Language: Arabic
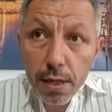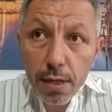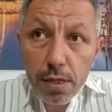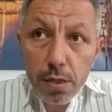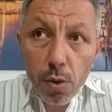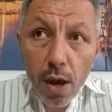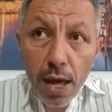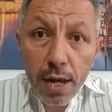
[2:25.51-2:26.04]

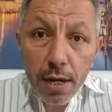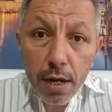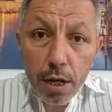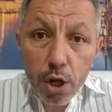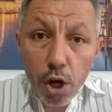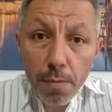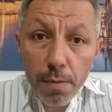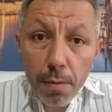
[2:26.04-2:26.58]
السؤال اللي
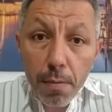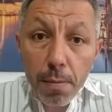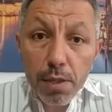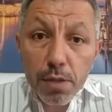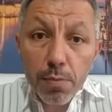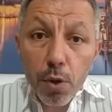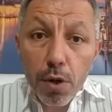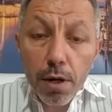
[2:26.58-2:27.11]
اليوم لما
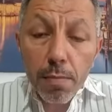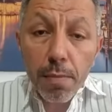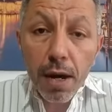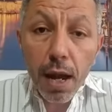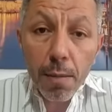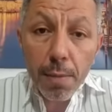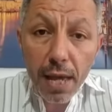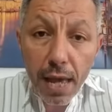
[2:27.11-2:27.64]
بتمر
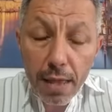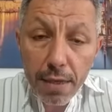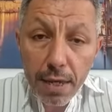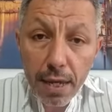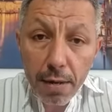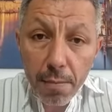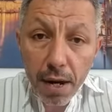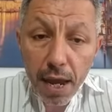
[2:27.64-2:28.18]
المرأة
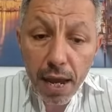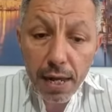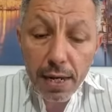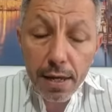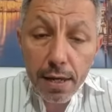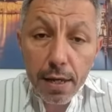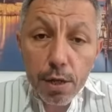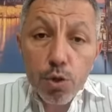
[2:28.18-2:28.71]
بهذه المرحلة